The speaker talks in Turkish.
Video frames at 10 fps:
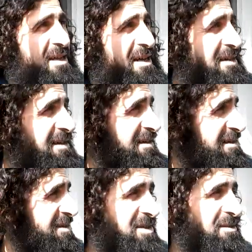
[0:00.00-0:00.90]

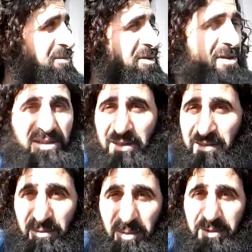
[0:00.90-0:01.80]
herkes işte bunu inkar
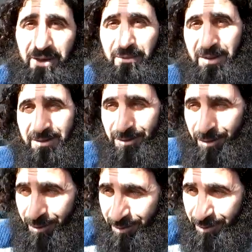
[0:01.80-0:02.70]
sebebi yapan
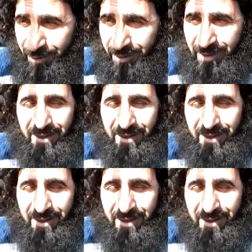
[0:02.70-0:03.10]
görürsün.